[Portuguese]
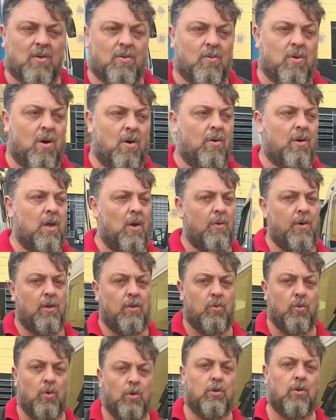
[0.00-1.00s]
qual que é o
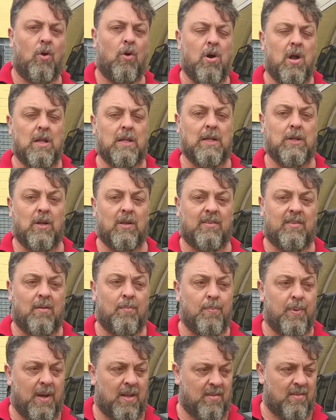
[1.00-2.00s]
intuito agora da nossa
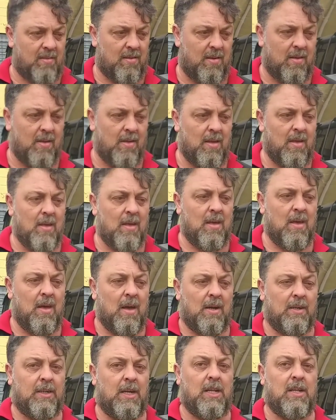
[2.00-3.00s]
empresa?
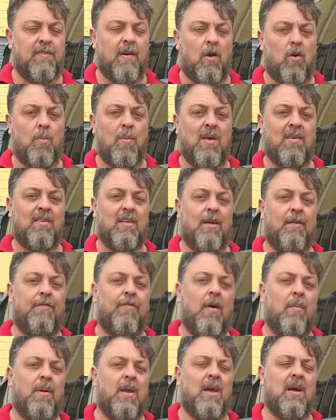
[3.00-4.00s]
a gente vai começar a
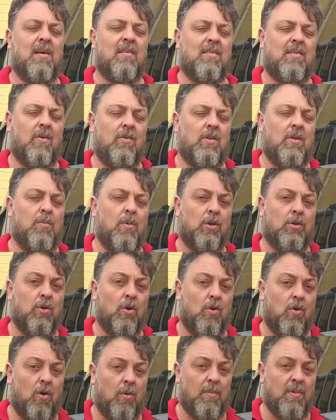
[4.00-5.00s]
fabricação de
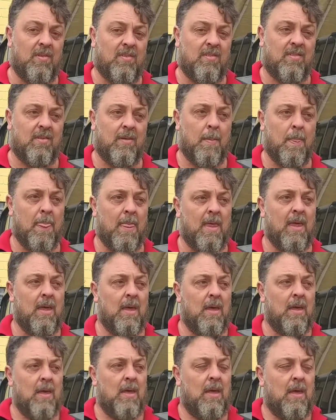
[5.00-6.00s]
motorhomes.
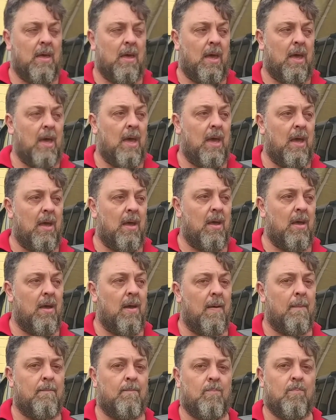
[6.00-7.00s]

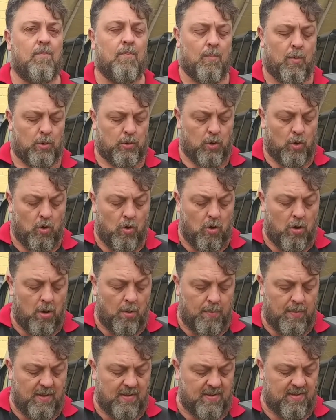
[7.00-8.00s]
É,
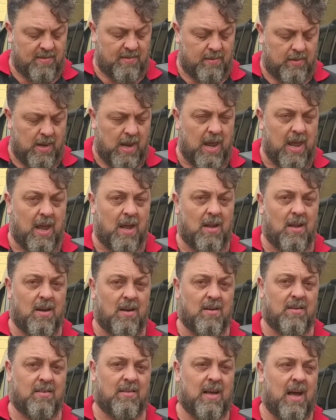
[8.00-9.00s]
motorhomes,
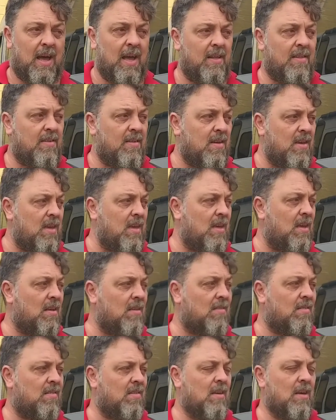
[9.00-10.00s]
trailers,
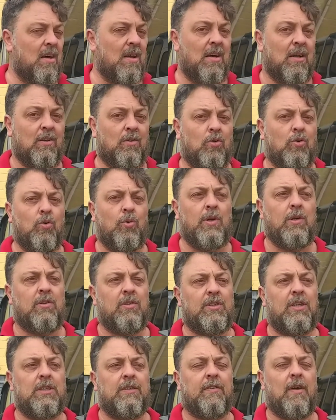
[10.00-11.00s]
carretinhas, tudo isso a
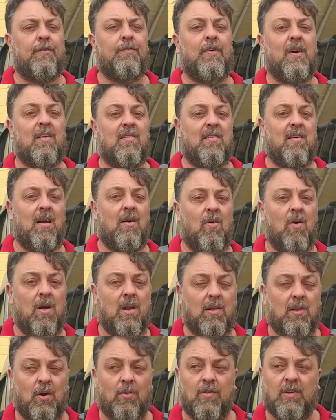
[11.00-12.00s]
gente vai fazer agora.
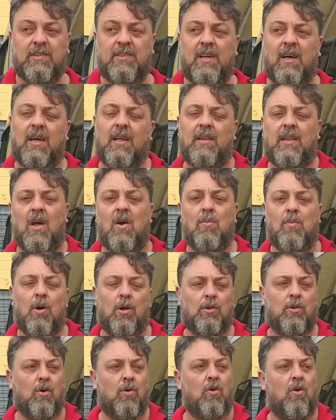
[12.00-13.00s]
Então você que tem um
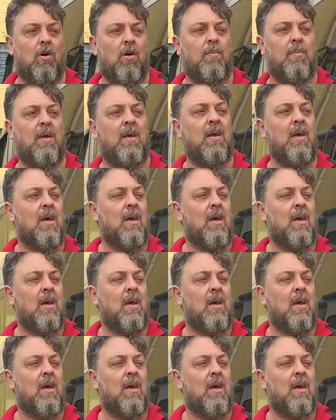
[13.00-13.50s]
motorhome,